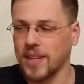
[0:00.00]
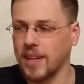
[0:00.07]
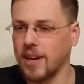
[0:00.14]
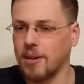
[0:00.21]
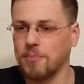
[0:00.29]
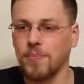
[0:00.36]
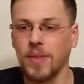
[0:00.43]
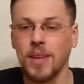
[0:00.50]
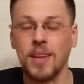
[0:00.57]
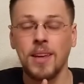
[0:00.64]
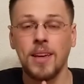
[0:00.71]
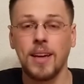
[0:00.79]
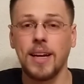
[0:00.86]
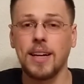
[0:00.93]
naja,
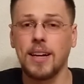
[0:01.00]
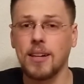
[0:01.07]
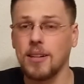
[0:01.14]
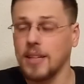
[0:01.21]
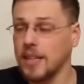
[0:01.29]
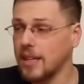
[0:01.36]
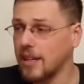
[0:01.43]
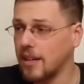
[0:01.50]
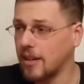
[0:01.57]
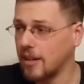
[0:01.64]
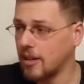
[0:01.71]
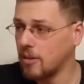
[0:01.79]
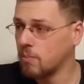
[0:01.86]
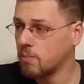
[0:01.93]
egal.
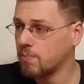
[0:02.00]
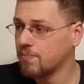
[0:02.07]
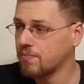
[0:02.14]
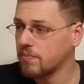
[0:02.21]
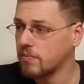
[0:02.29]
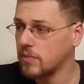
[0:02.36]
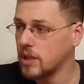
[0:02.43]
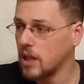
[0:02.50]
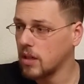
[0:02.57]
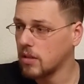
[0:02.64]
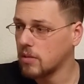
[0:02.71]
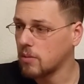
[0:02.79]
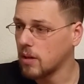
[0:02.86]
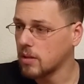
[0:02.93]
Ähm, ja,
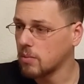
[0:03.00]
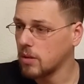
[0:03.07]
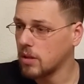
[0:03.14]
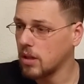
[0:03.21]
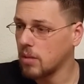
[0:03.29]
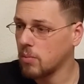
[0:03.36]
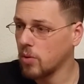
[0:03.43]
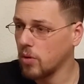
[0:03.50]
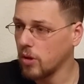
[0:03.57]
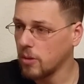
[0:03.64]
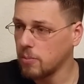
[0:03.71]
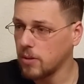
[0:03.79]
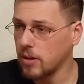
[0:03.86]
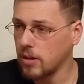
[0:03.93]
das war's mit dem
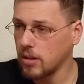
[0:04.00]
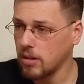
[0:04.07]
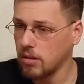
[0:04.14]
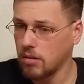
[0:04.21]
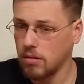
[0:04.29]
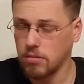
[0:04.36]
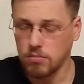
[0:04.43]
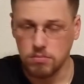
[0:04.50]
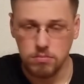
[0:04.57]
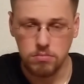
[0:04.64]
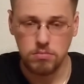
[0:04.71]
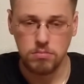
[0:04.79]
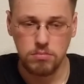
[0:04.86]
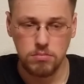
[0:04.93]
Rückblick.
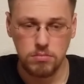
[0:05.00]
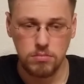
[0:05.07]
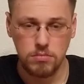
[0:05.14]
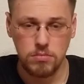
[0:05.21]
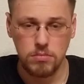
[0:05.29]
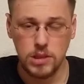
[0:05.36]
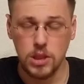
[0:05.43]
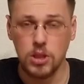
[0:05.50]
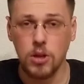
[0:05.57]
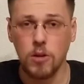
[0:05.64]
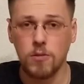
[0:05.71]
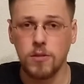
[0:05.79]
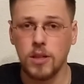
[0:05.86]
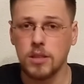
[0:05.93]
Ich
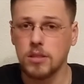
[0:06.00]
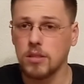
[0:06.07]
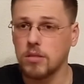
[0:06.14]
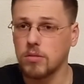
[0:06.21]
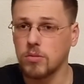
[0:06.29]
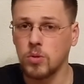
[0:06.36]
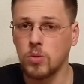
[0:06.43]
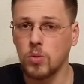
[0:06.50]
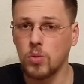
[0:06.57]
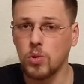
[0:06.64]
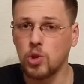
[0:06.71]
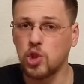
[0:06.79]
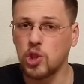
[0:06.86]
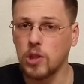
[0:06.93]
hoffe, ihr hattet einen
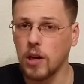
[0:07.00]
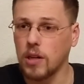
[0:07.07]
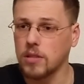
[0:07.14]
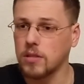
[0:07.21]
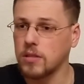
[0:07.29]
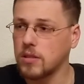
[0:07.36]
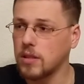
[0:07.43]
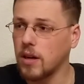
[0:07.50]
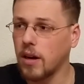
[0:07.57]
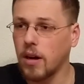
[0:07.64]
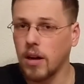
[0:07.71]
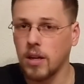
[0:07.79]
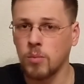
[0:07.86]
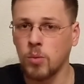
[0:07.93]
guten Start ins
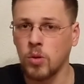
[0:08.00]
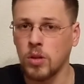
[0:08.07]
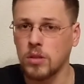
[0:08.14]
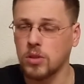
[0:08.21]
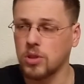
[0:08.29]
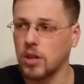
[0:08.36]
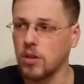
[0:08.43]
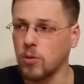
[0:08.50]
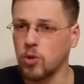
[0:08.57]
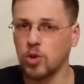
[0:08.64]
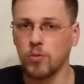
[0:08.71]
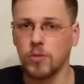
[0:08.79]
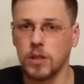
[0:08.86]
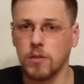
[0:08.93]
Jahr. Ein Monat ist ja auch
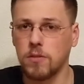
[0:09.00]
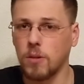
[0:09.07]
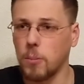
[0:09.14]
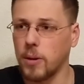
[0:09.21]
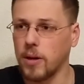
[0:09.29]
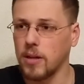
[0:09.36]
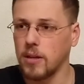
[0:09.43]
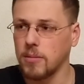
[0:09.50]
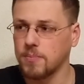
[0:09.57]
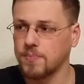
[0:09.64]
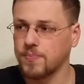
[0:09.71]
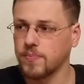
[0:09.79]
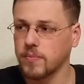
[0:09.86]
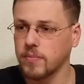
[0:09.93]
schon wieder vorbei.
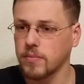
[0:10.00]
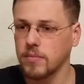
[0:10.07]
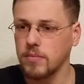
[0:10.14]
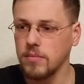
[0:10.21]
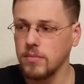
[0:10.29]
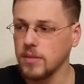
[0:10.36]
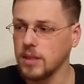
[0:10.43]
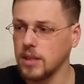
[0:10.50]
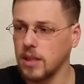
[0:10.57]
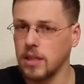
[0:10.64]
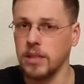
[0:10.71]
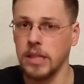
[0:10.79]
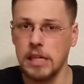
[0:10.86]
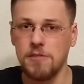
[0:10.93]

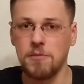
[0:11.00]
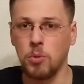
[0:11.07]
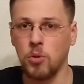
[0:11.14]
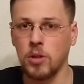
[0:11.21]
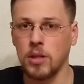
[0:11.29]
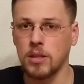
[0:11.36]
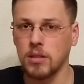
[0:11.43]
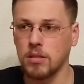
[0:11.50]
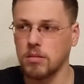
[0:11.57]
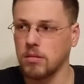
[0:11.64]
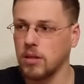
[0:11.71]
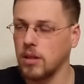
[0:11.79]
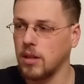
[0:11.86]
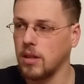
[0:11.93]
In elf
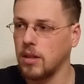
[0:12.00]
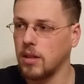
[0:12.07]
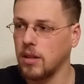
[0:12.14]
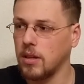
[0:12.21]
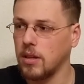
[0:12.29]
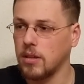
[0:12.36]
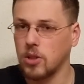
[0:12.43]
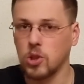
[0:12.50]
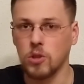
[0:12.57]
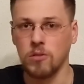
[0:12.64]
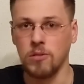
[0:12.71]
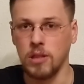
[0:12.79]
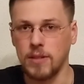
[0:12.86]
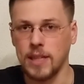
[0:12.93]
Monaten
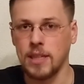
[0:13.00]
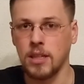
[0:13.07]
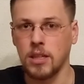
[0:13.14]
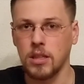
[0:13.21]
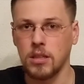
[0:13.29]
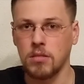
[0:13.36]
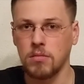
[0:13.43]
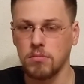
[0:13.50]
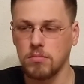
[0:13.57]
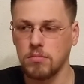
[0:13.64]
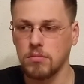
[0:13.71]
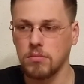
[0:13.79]
schon wieder Weihnachten.